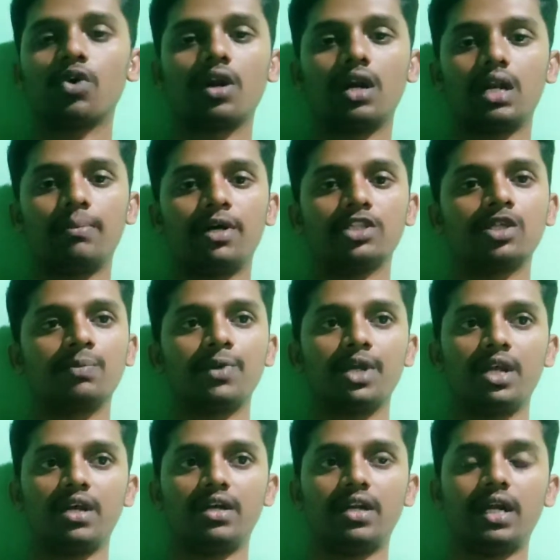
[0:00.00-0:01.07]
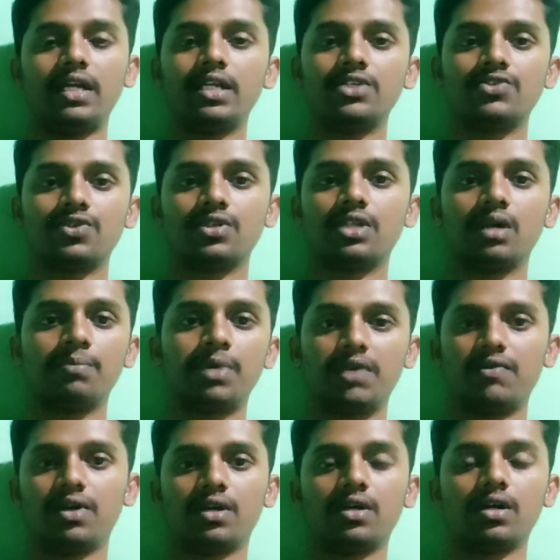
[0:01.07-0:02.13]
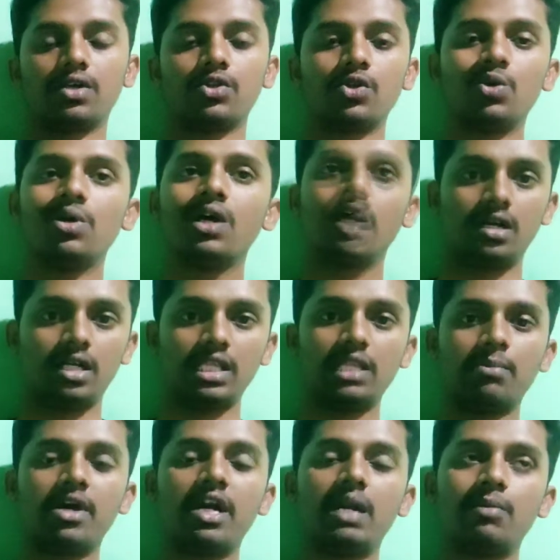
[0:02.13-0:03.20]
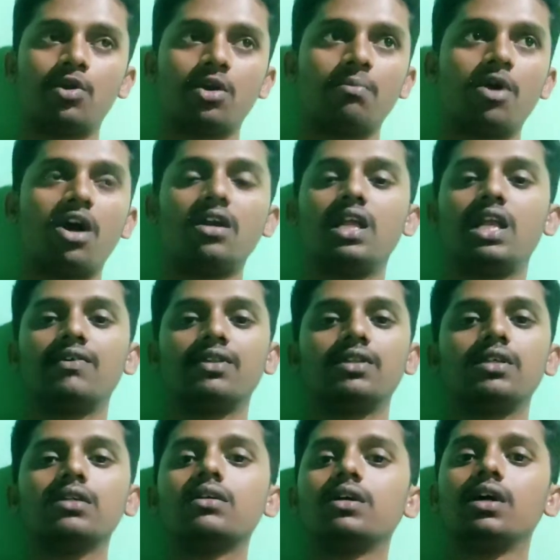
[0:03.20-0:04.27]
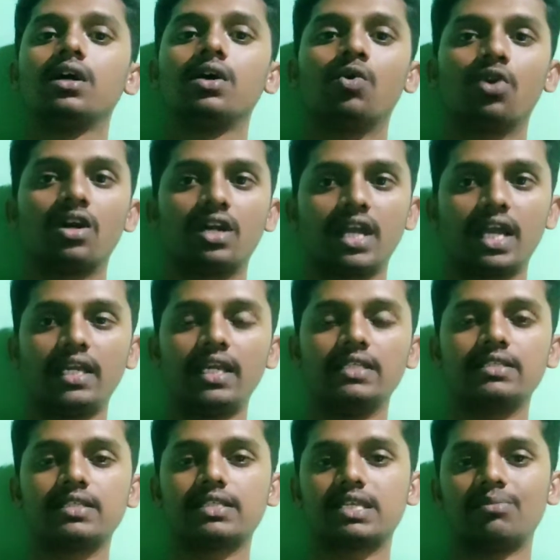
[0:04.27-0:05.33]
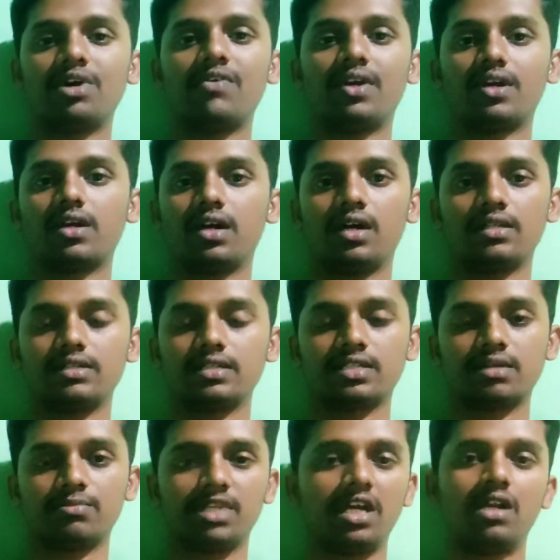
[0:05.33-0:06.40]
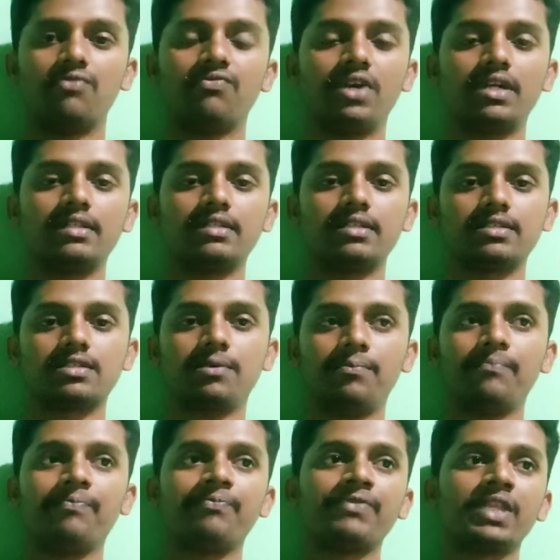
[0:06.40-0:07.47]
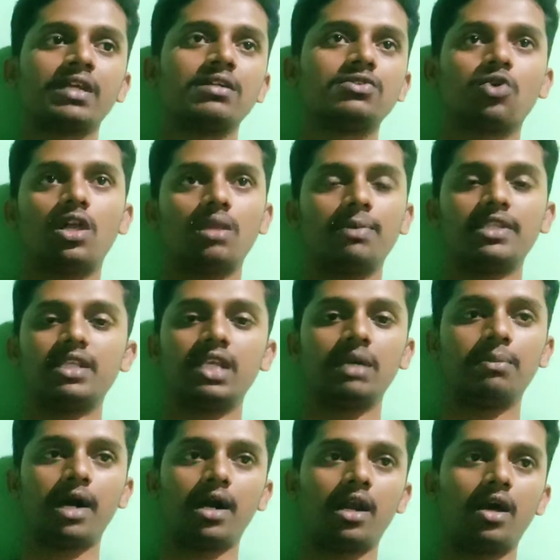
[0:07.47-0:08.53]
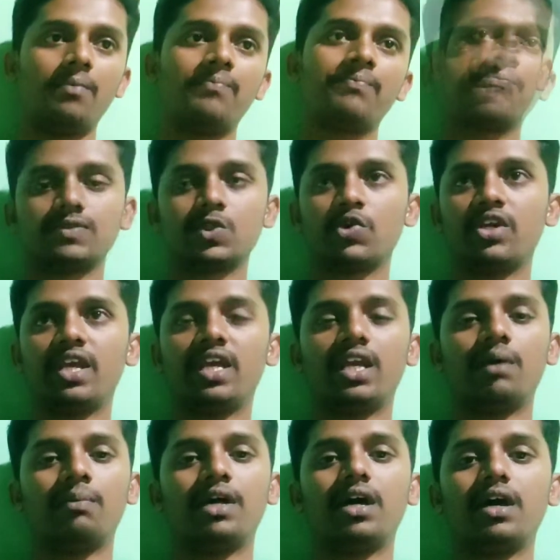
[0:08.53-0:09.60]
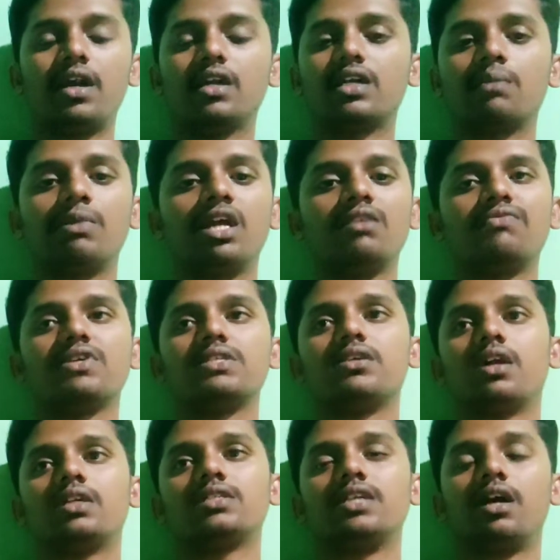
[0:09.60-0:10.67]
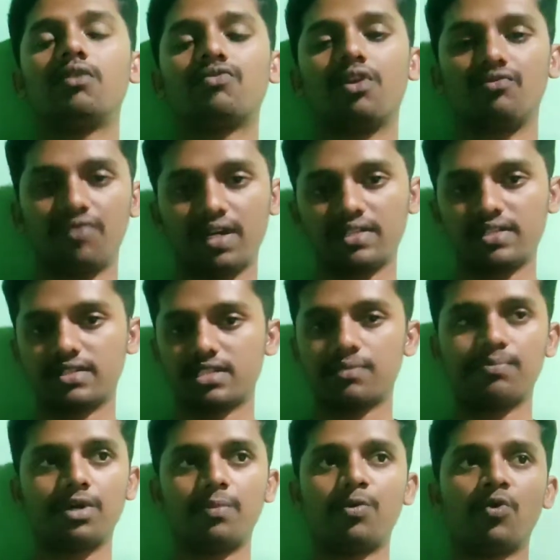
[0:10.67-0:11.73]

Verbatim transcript: ஊர்லலாம் பார்த்துருப்போம் இல்லையா ட்ரைனேஜ் வந்து எப்படி ஒர்க் ஆகுதோ அந்த மாதிரி நம்மளோட பாடியில் வந்து ஒரு ட்ரைனேஜ் சிஸ்டமாக ஒர்க் ஆகிற சிஸ்டம் தான் லிம்ஃபேட்டிக் சிஸ்டம் ஸோ அதை பற்றி நீங்கள் பார்க்கலாம் ஸோ இன்றைக்கி நம்ம அனாட்டமி அண்ட் ஃபிசியாலஜி ஆஃப் லிம்ஃபேட்டிக் சிஸ்டம்